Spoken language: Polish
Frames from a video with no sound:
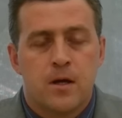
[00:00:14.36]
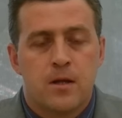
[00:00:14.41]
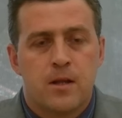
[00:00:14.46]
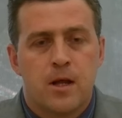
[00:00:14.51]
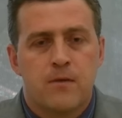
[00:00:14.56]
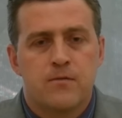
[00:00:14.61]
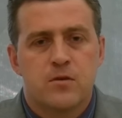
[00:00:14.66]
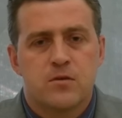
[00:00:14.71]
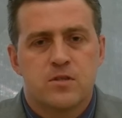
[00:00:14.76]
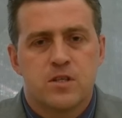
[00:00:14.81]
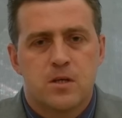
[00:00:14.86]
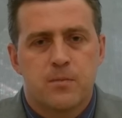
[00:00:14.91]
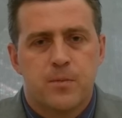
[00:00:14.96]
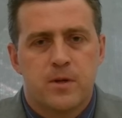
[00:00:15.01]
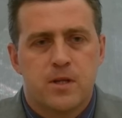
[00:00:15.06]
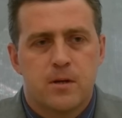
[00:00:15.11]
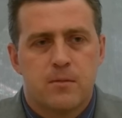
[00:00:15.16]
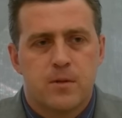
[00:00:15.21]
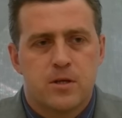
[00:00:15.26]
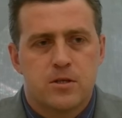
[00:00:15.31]
Na wniosek
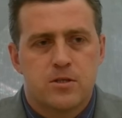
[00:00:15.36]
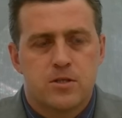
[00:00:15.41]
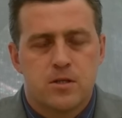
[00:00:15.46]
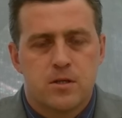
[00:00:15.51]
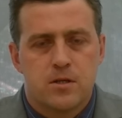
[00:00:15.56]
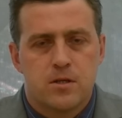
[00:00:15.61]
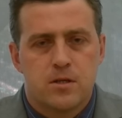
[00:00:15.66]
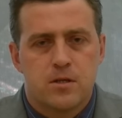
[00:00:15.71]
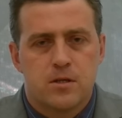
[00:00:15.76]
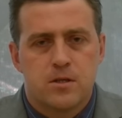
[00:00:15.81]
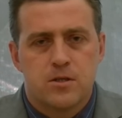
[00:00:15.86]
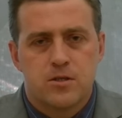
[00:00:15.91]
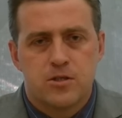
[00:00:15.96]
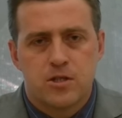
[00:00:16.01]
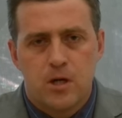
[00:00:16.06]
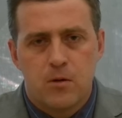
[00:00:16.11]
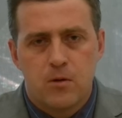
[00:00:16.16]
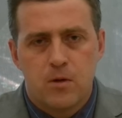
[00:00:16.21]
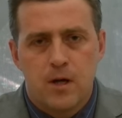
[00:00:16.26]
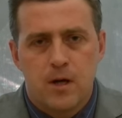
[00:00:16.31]
pana
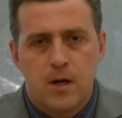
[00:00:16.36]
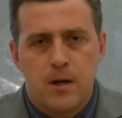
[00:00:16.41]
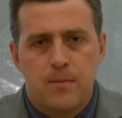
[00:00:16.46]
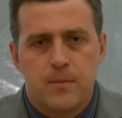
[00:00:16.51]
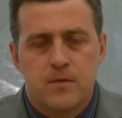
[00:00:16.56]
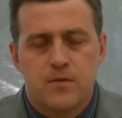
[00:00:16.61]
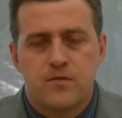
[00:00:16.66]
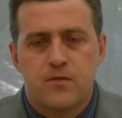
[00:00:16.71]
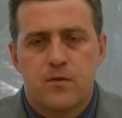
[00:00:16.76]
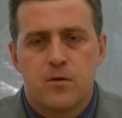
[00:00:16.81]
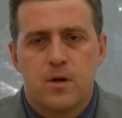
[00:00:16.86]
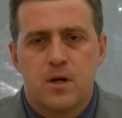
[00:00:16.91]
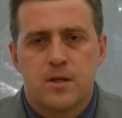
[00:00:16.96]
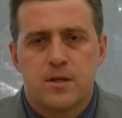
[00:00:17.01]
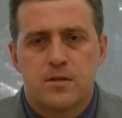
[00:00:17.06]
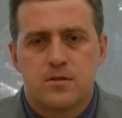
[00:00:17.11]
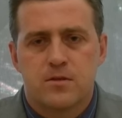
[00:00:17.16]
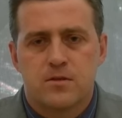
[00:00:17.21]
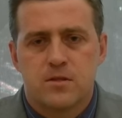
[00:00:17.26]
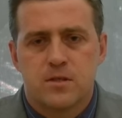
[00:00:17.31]
marszałka
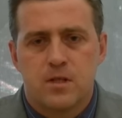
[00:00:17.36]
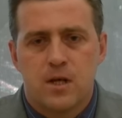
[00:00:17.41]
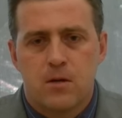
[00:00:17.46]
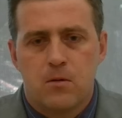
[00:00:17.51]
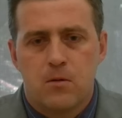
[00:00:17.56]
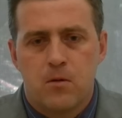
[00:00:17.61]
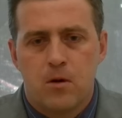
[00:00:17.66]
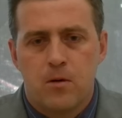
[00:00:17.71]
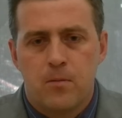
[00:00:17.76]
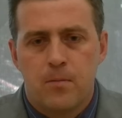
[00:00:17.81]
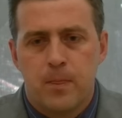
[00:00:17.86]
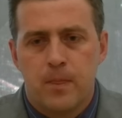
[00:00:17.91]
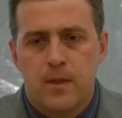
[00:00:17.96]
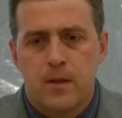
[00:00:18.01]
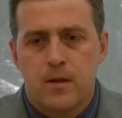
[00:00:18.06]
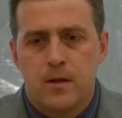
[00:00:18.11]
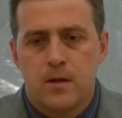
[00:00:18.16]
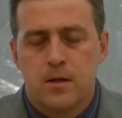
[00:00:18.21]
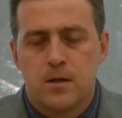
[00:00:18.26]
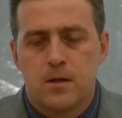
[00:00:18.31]
zwołane zostało
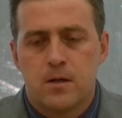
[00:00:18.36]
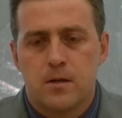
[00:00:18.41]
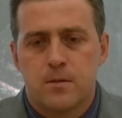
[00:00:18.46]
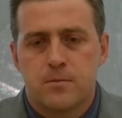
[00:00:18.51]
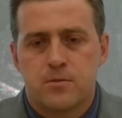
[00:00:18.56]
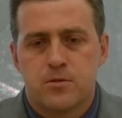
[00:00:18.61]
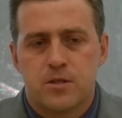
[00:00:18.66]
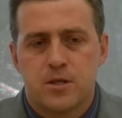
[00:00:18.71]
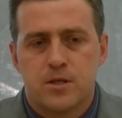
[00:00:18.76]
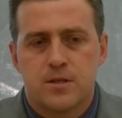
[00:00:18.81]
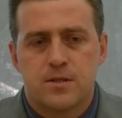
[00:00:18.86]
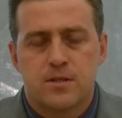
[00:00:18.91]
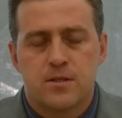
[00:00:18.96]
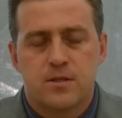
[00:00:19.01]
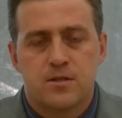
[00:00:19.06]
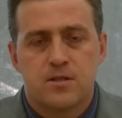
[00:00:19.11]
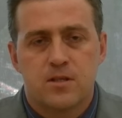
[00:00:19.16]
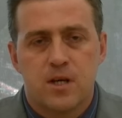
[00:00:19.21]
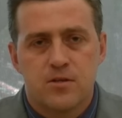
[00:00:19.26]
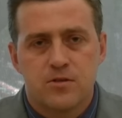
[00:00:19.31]
e, przez
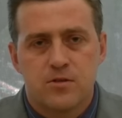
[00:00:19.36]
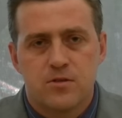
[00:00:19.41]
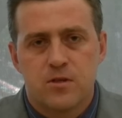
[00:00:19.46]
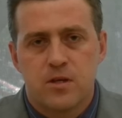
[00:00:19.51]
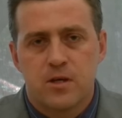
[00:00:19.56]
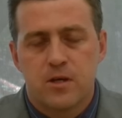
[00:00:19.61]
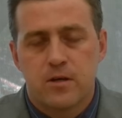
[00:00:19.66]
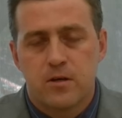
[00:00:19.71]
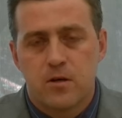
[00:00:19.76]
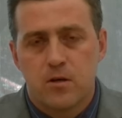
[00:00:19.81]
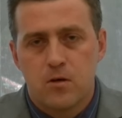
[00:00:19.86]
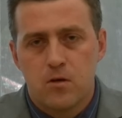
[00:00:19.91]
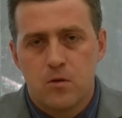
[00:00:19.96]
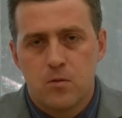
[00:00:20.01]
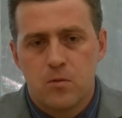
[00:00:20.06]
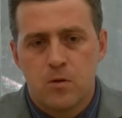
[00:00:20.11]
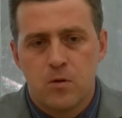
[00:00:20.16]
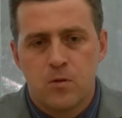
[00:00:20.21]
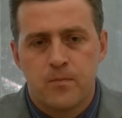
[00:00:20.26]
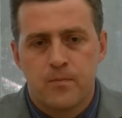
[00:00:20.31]
zarząd
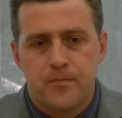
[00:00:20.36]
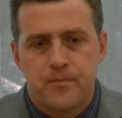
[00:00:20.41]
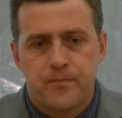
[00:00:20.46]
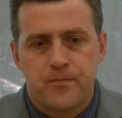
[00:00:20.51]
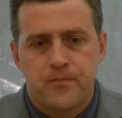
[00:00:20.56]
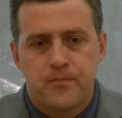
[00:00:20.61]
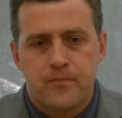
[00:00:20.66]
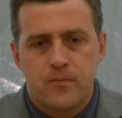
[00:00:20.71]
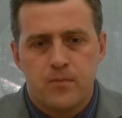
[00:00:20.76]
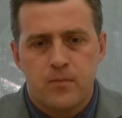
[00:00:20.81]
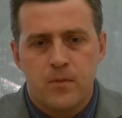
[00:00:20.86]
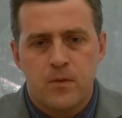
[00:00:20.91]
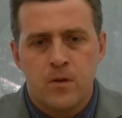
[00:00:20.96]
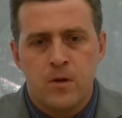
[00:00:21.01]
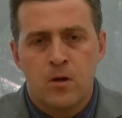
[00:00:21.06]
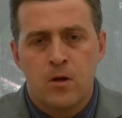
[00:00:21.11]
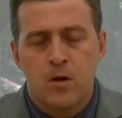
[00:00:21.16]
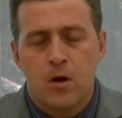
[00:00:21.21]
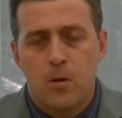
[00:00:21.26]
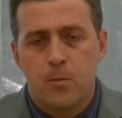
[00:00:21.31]
aeroklubu
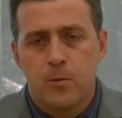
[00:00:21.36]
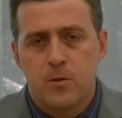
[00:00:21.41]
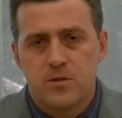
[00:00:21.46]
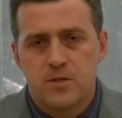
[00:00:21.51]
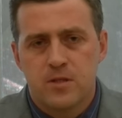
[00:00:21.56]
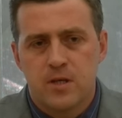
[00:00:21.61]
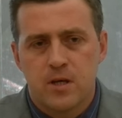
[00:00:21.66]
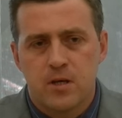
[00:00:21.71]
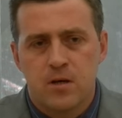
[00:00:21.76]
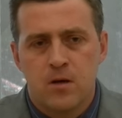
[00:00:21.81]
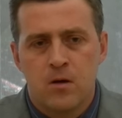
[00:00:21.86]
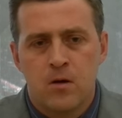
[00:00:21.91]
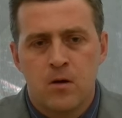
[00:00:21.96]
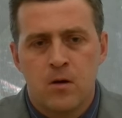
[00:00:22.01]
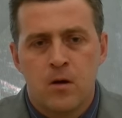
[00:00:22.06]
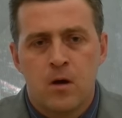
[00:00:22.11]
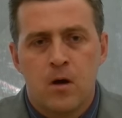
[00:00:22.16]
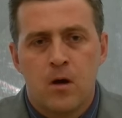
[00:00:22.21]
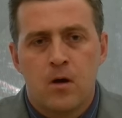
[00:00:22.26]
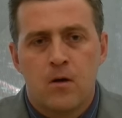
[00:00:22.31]
opolskiego
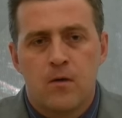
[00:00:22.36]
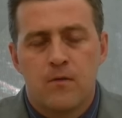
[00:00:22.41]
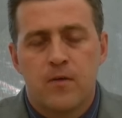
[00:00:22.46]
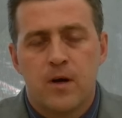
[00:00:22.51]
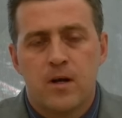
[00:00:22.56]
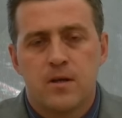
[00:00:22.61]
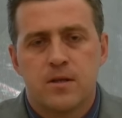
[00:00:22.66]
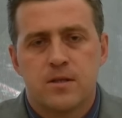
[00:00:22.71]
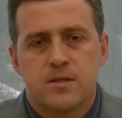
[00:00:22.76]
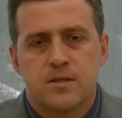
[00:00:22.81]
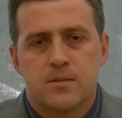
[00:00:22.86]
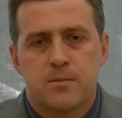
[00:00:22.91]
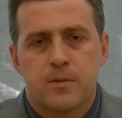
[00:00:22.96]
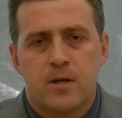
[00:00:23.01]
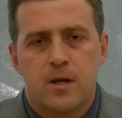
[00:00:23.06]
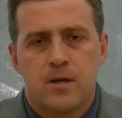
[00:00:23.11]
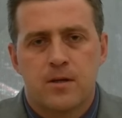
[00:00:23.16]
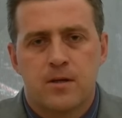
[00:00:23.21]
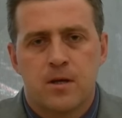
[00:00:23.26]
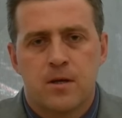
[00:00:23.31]
walne
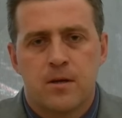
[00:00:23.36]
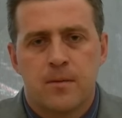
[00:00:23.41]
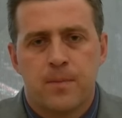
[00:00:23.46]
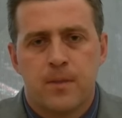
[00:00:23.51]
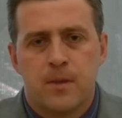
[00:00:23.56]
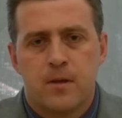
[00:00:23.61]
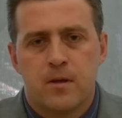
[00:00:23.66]
zebranie